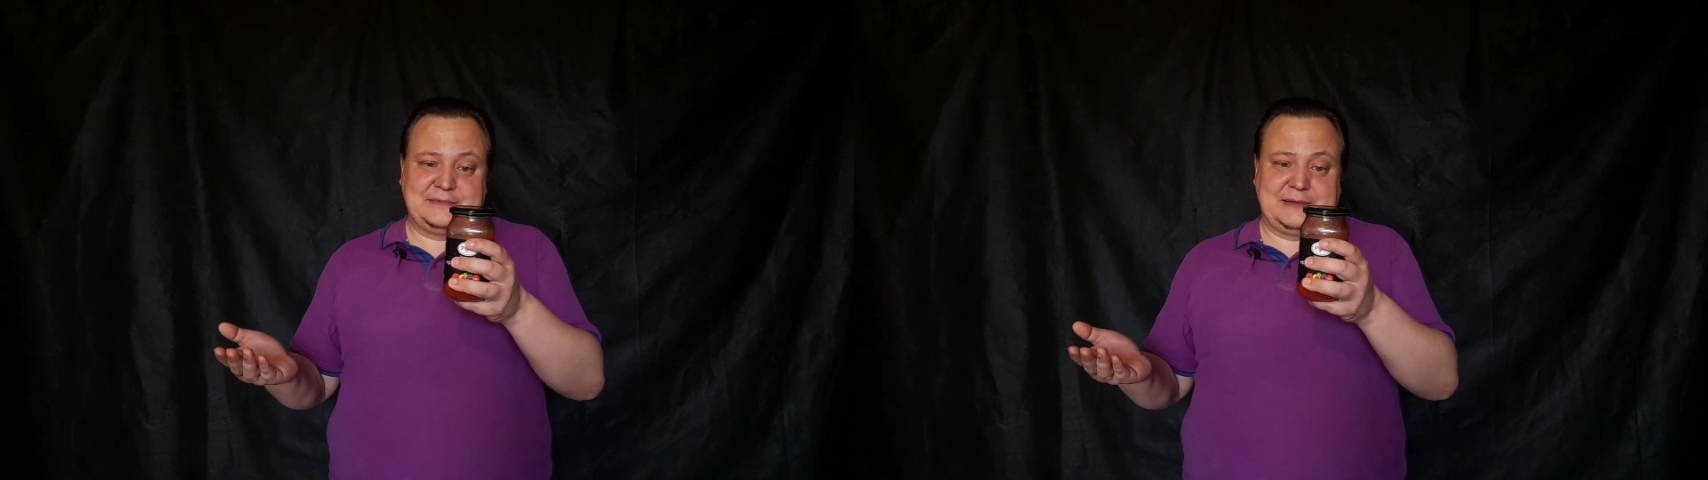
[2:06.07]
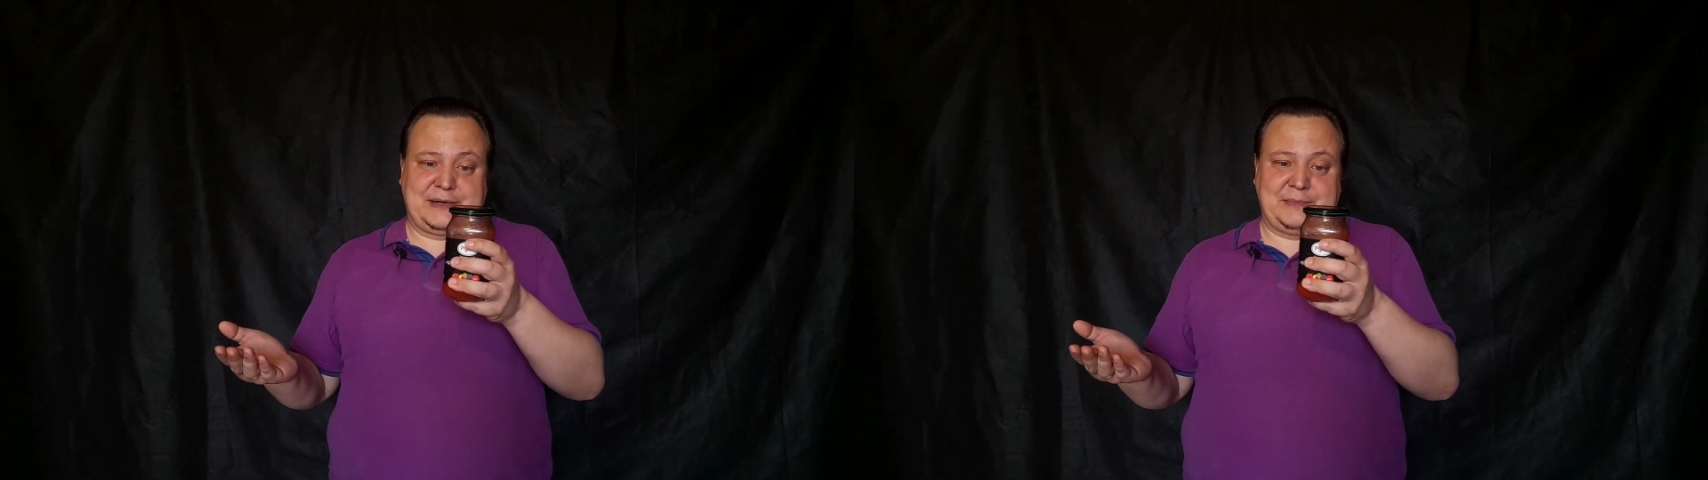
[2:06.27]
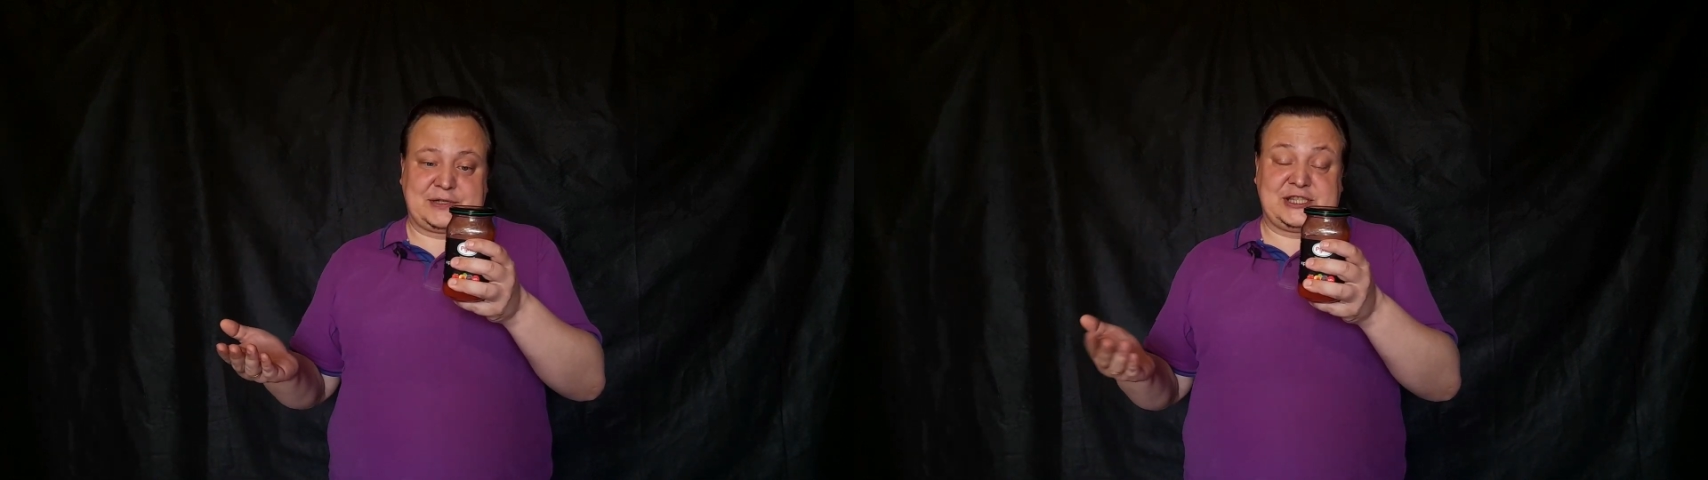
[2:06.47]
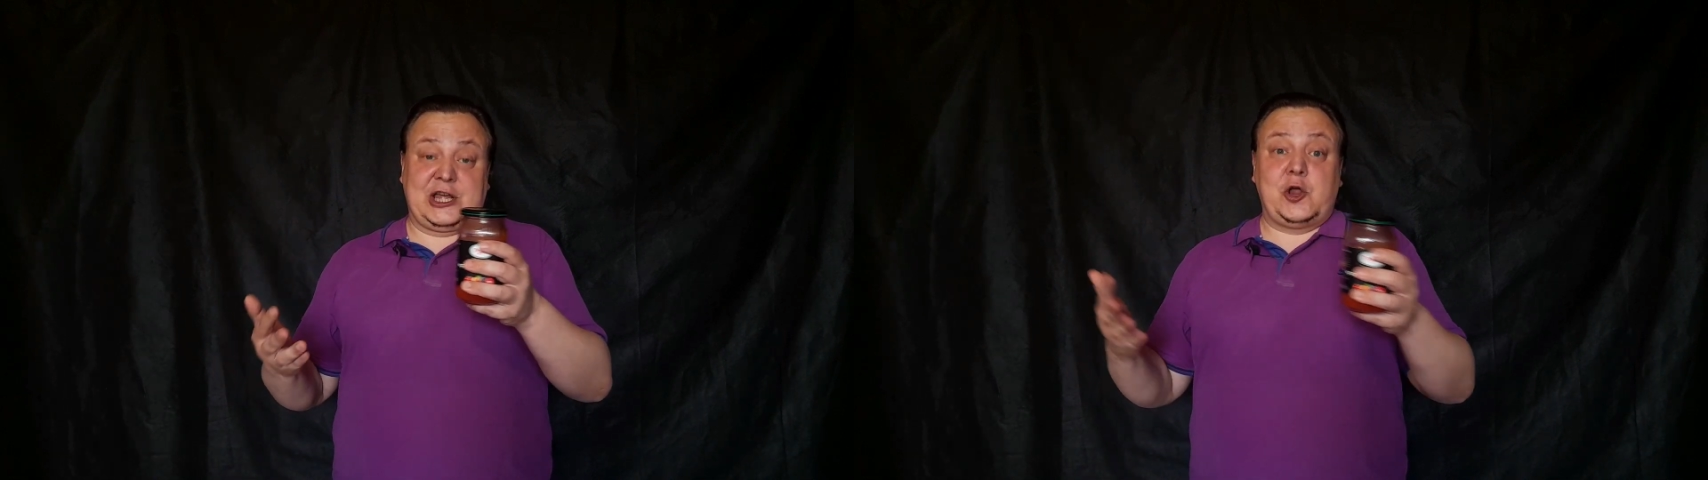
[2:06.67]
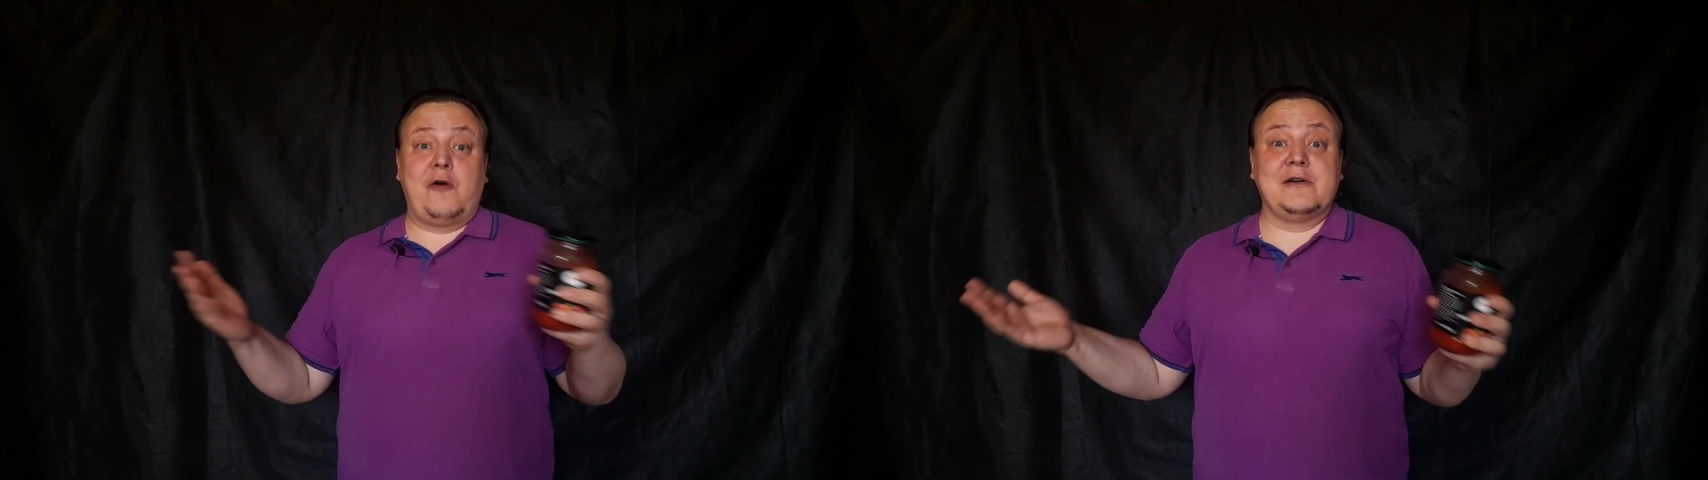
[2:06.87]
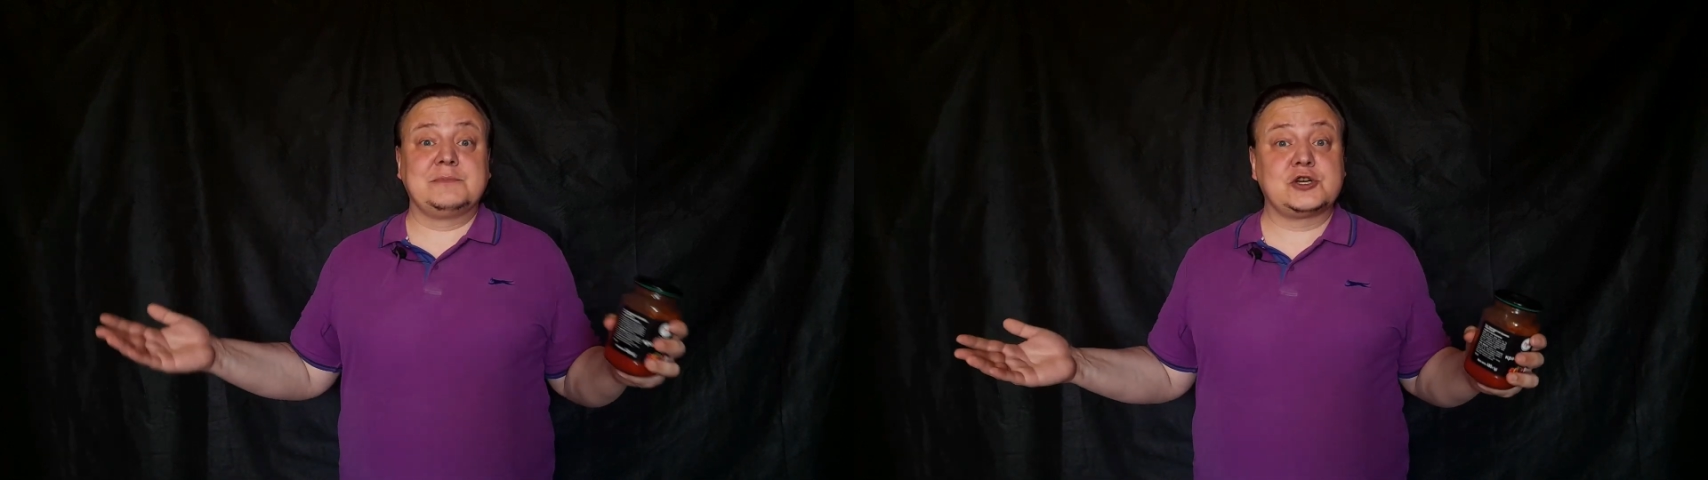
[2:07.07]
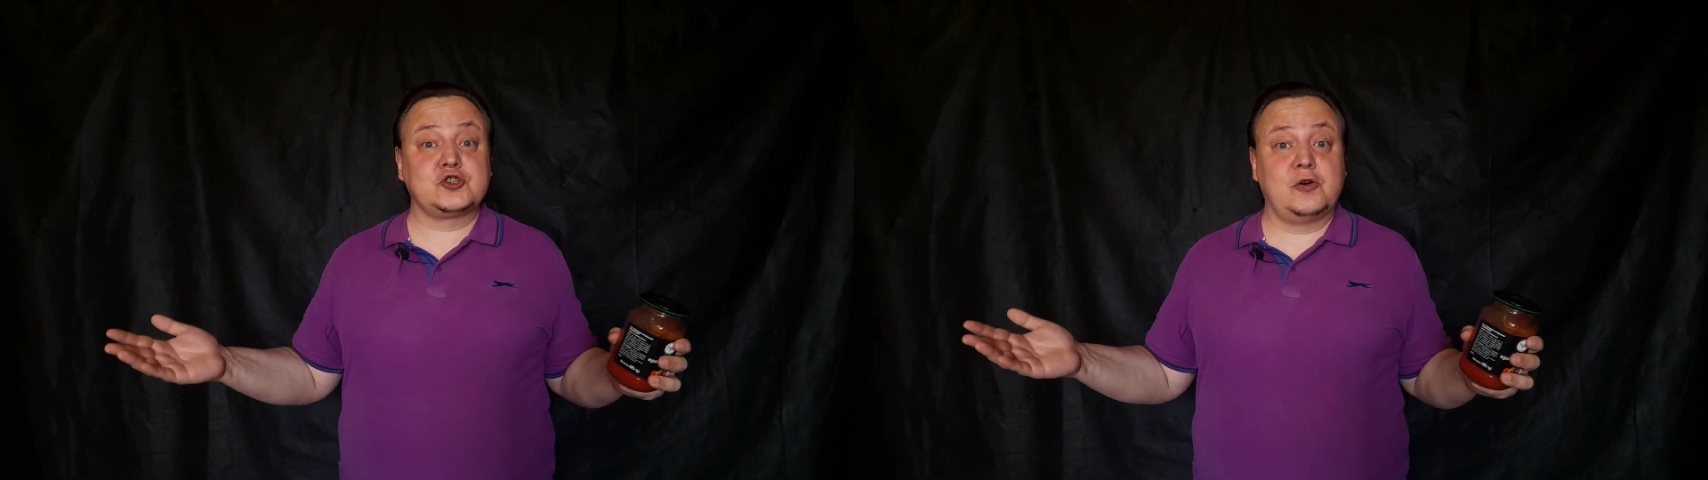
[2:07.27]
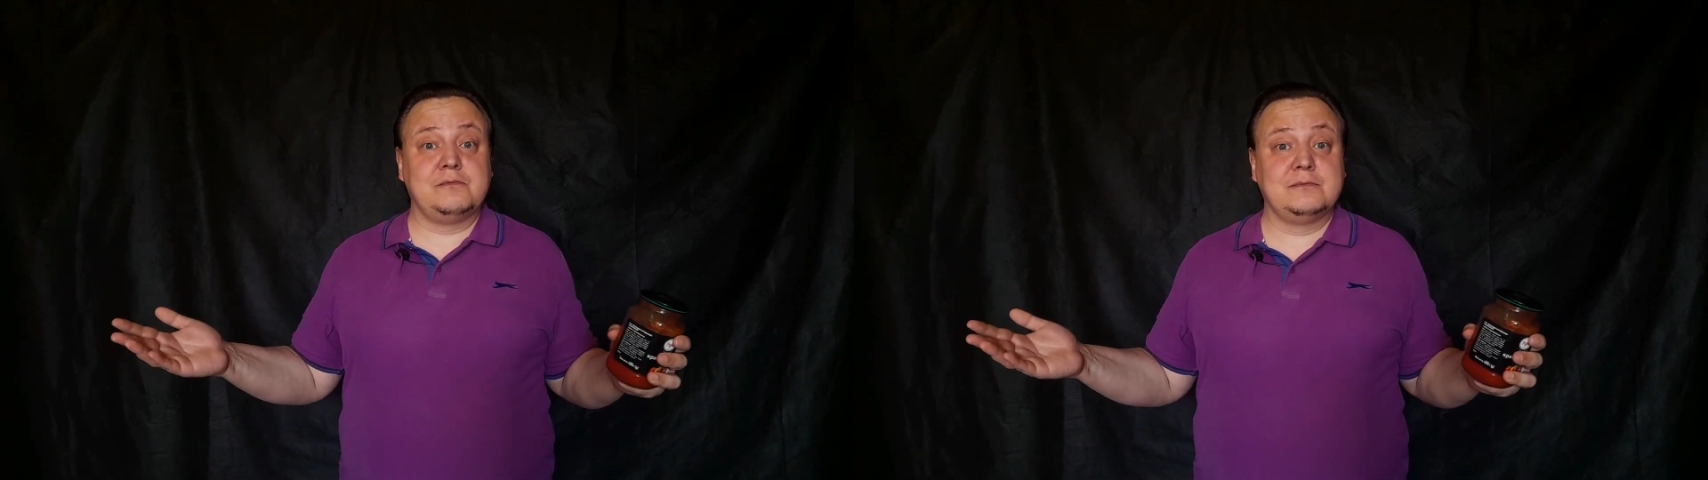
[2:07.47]
например, столовым
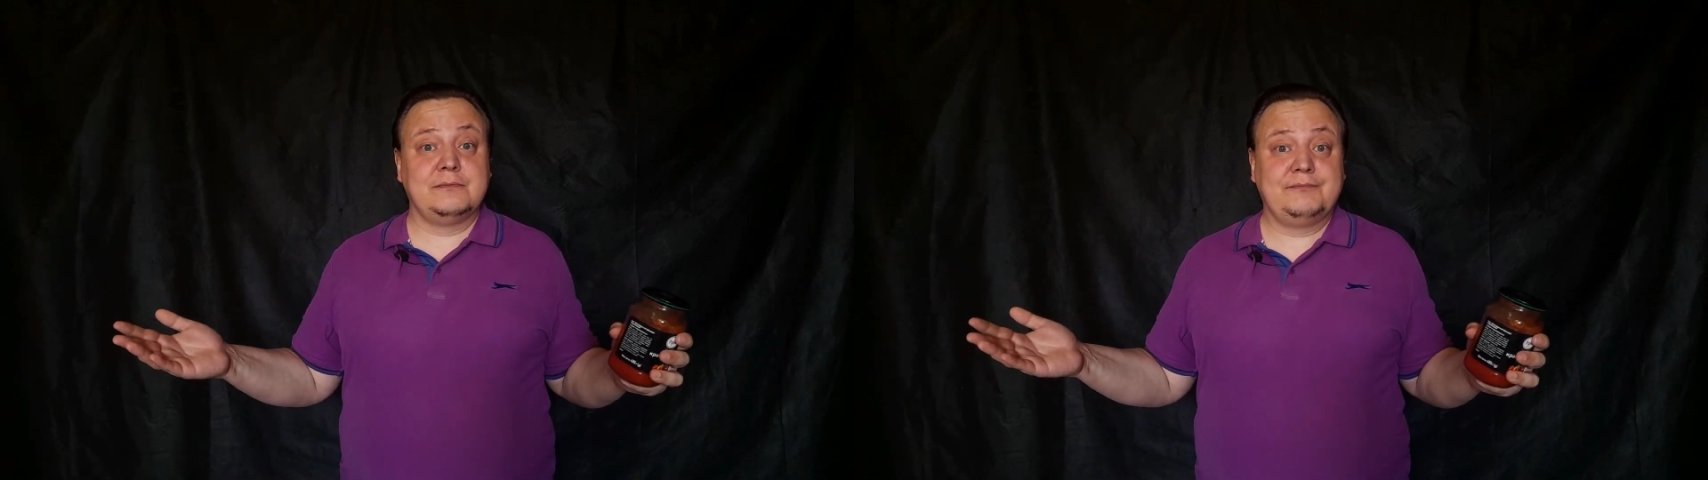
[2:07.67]
ножом?